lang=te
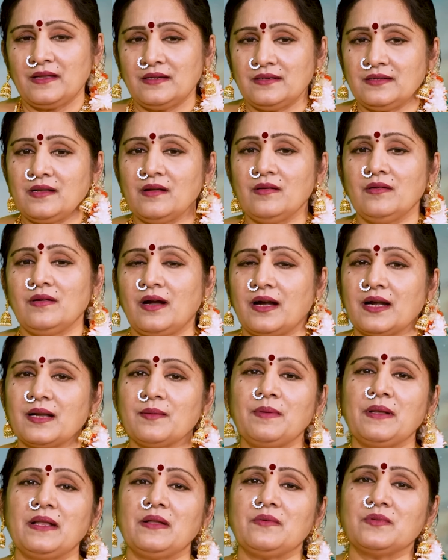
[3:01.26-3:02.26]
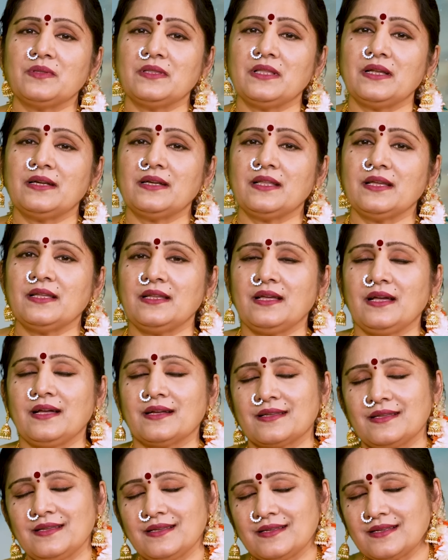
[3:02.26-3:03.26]
ఇంట్లో ఆడపిల్ల ఉందంటేనే ఆ
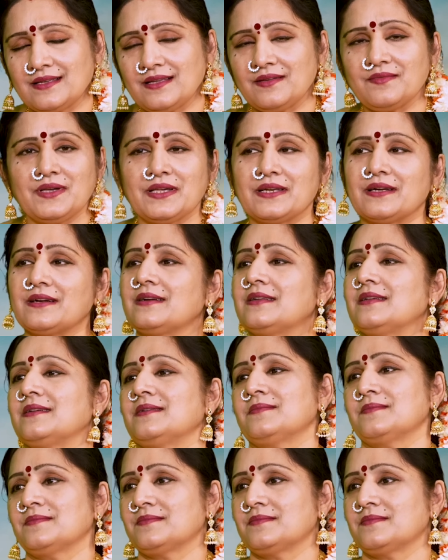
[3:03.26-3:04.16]
కిక్కే వేరండి